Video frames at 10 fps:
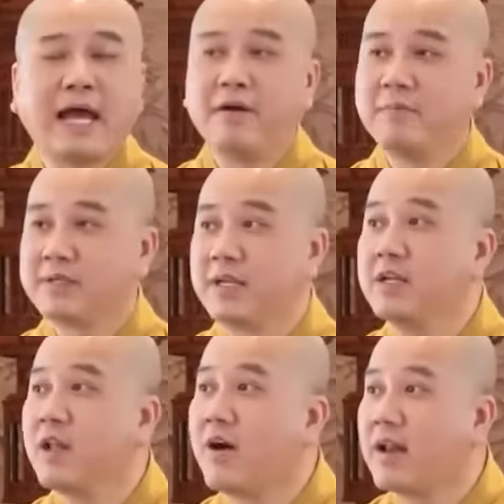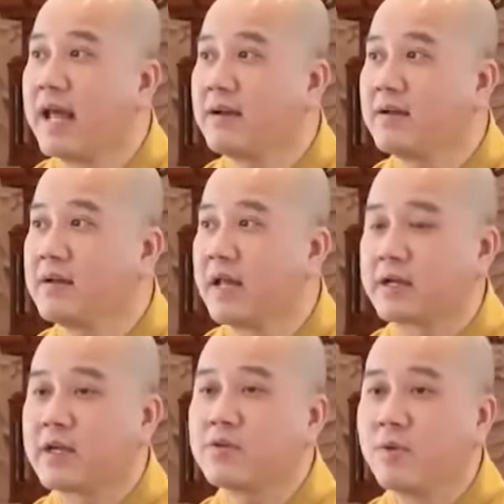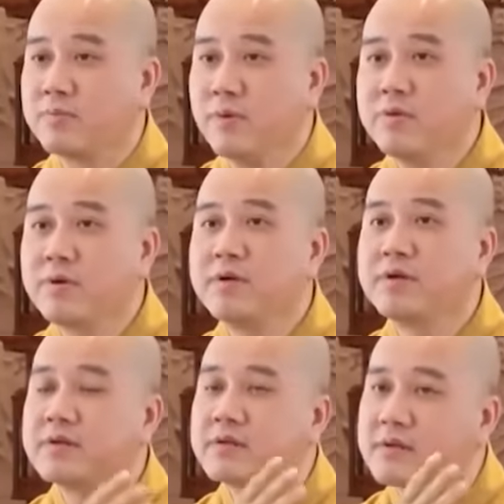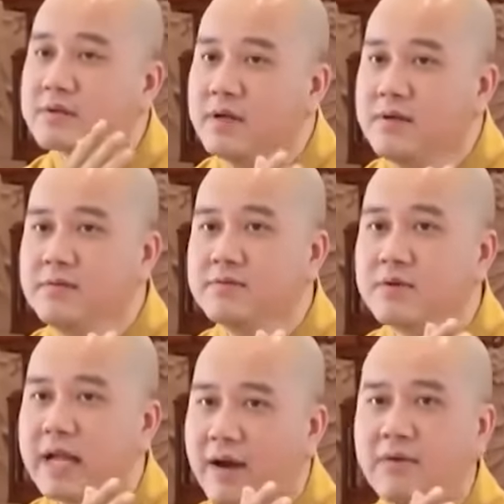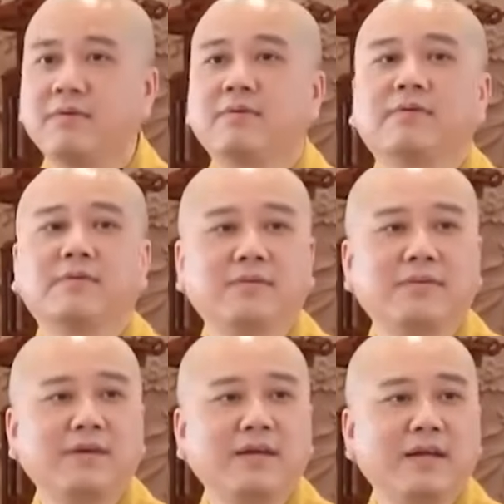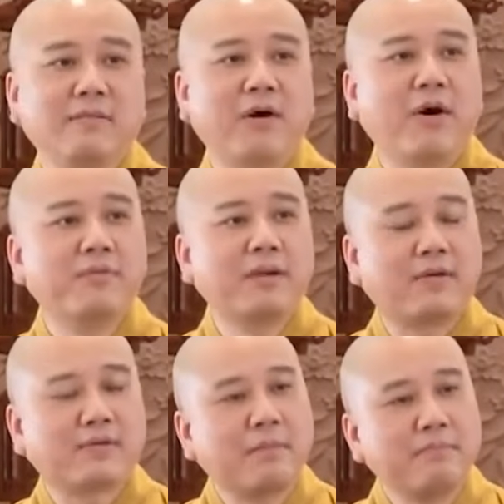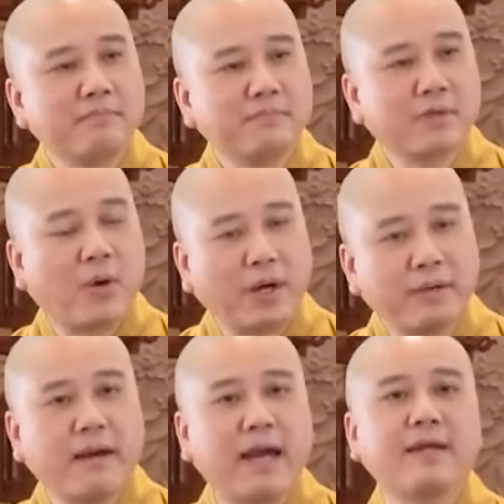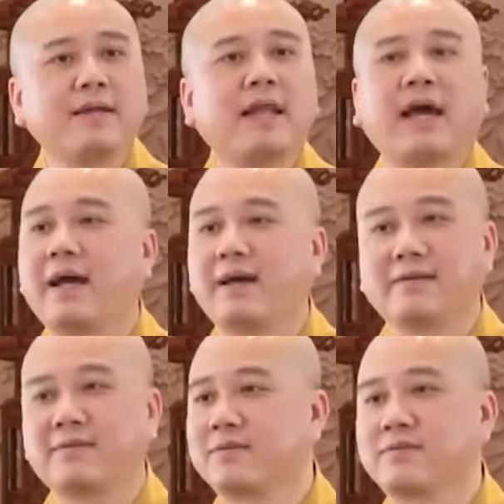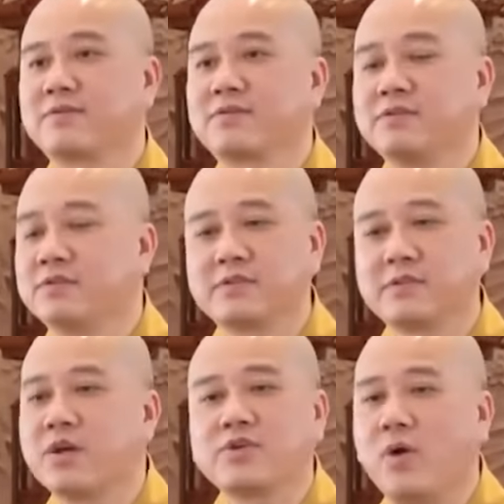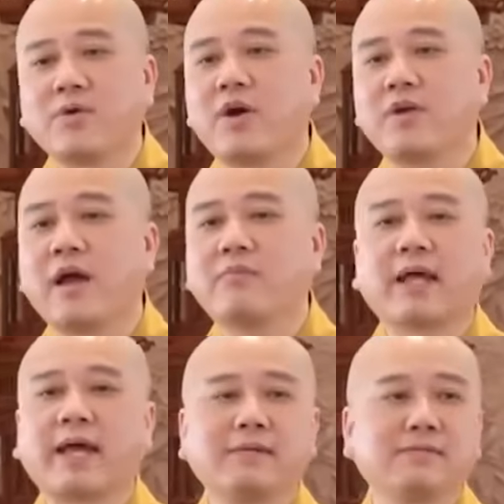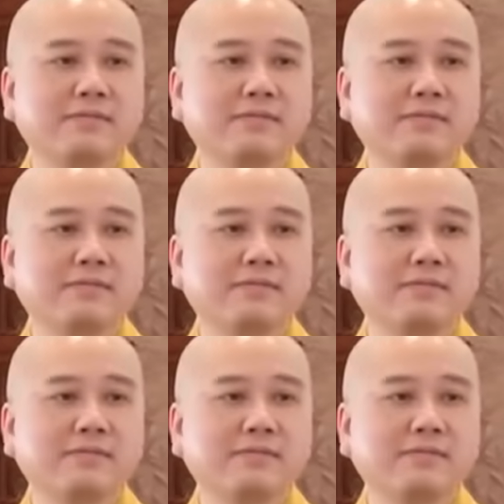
nào mà chỉ lo lắng là cái cục bú đó nó, nó cứng nó đau mà hôm nào tâm thoải mái là cái chỗ đó nó không thấy